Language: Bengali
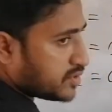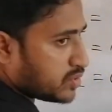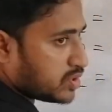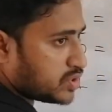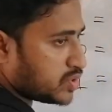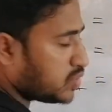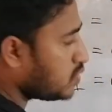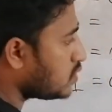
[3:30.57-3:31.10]
ইজ ইকুয়াল
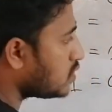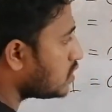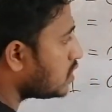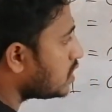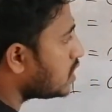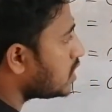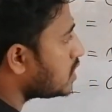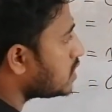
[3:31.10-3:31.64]
টু
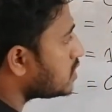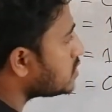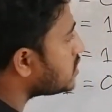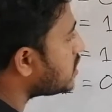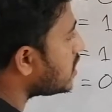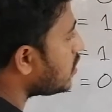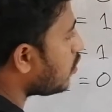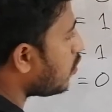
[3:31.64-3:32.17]

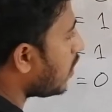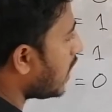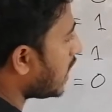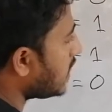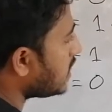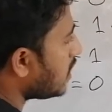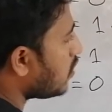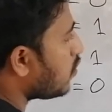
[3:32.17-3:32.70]
জি
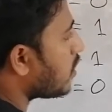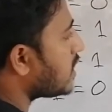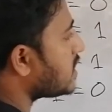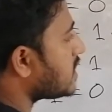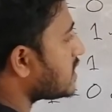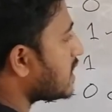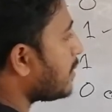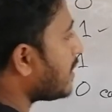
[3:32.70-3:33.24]
ওয়ান
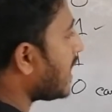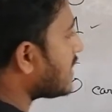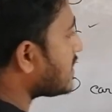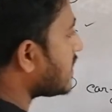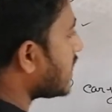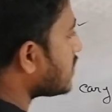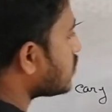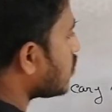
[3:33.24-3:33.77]
ওয়ানের সাথে আবার
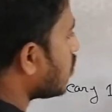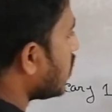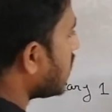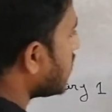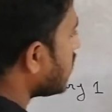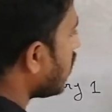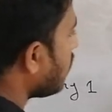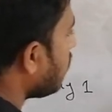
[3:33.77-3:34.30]
হাতের এক যোগ হলে
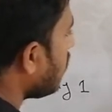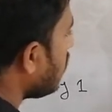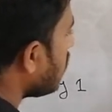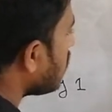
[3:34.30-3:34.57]
কী হইব